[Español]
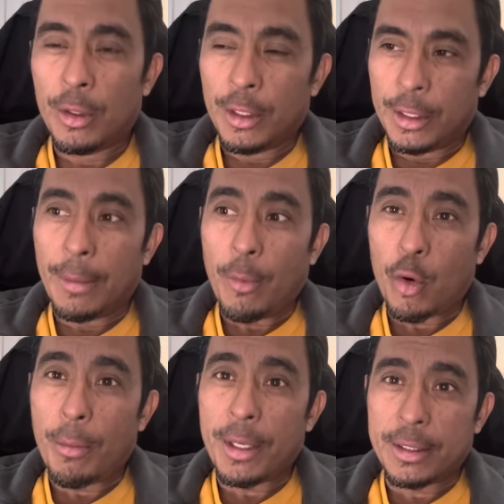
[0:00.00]
de
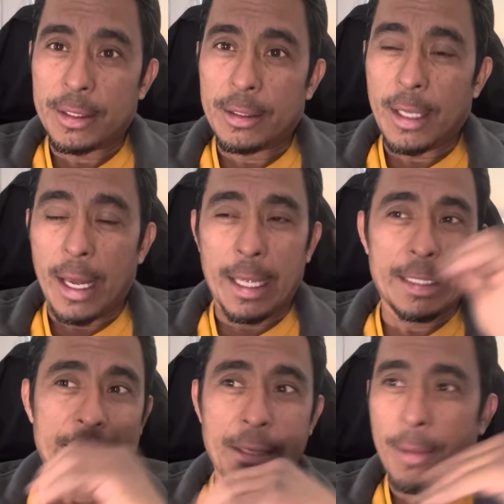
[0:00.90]
Moromix,
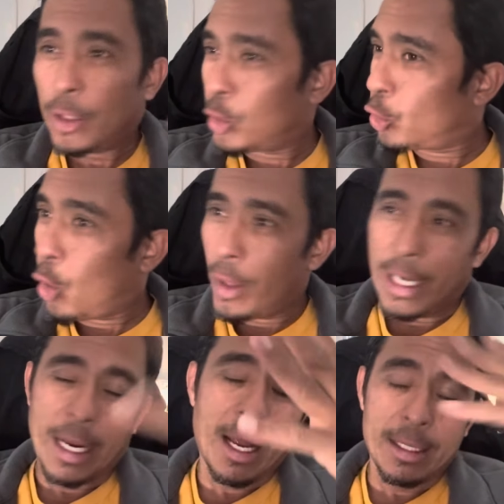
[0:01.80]
encima toda
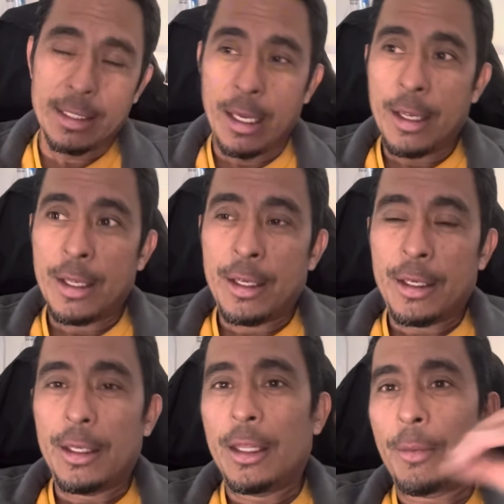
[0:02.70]
la casa
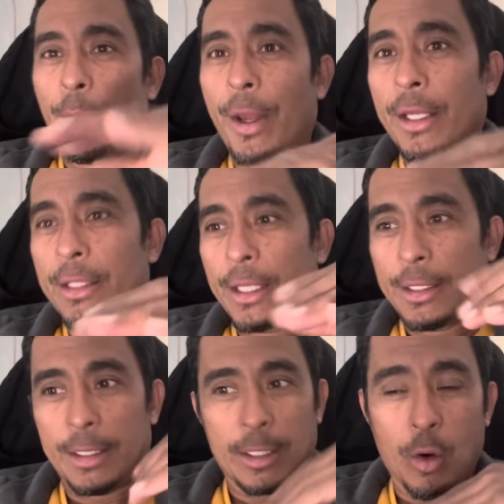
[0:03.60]
y después que
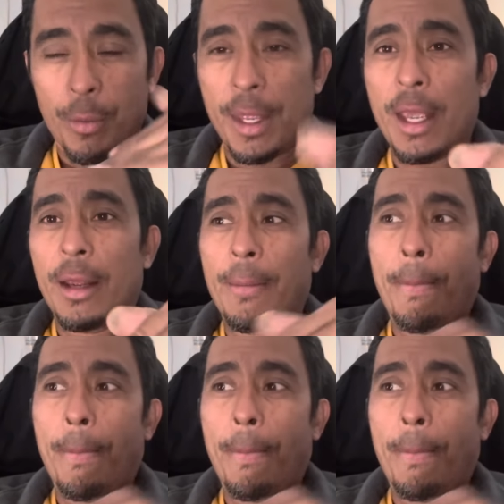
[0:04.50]
se secó bien,